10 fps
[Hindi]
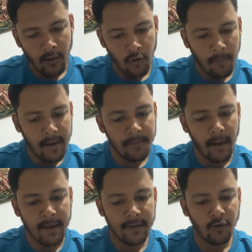तो भाई
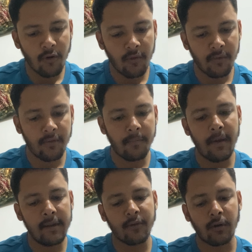बाकी जो
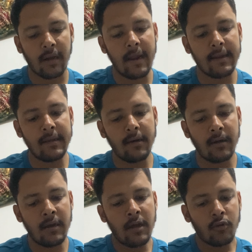मैंने इसको ट्राई किया
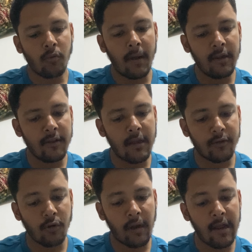तो भाई एक
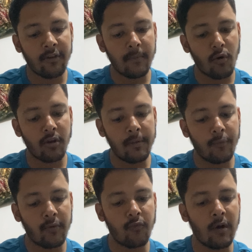तो डाइजेशन बहुत
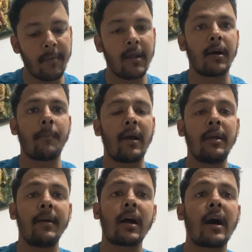इंप्रूव हुआ मेरा पहले
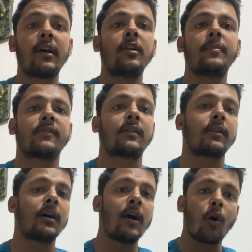मेरा खाना नहीं पचता
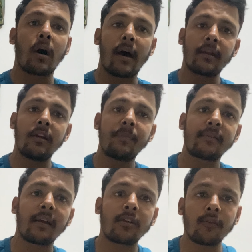था और खाना नहीं
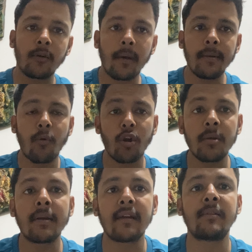पचेगा तो फिर भाई बॉडी
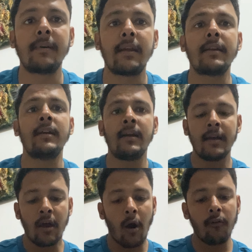भी कैसे बनेगी
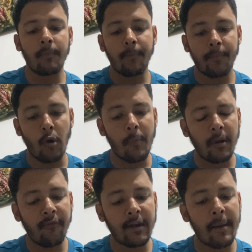और प्रॉपर
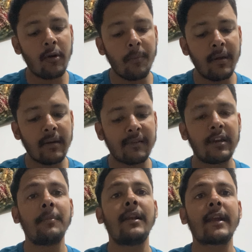विटामिन और मिनरल्स
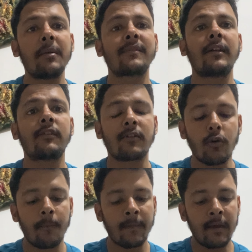नहीं मिलेंगे मसल्स को
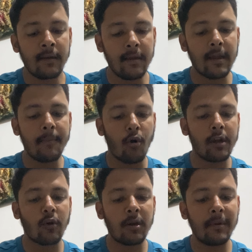ठीक है बॉडी
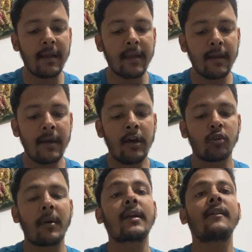को नहीं मिलेंगे तो
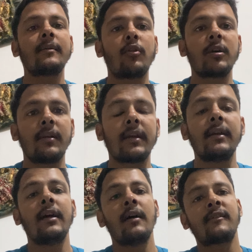भाई कैसे बॉडी बनेगी
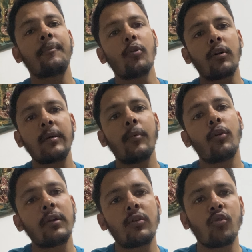सिर्फ प्रोटीन
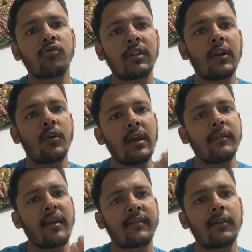प्रोटीन ठूसते रहो या
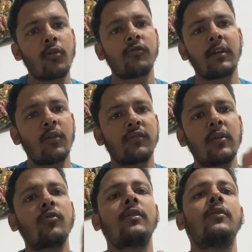इंजेक्शन ठूसते रहो उससे
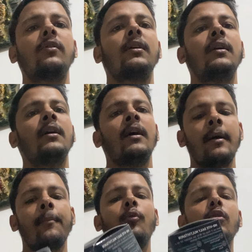कुछ नहीं होना
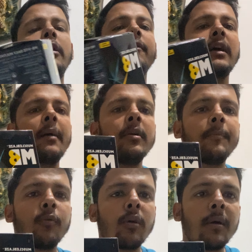पूरे विटामिन
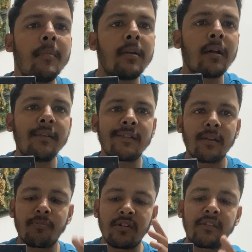पूरे मिनरल्स
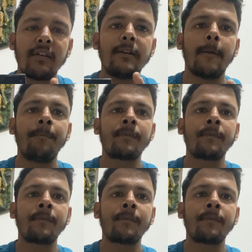सब चीज़ चाहिए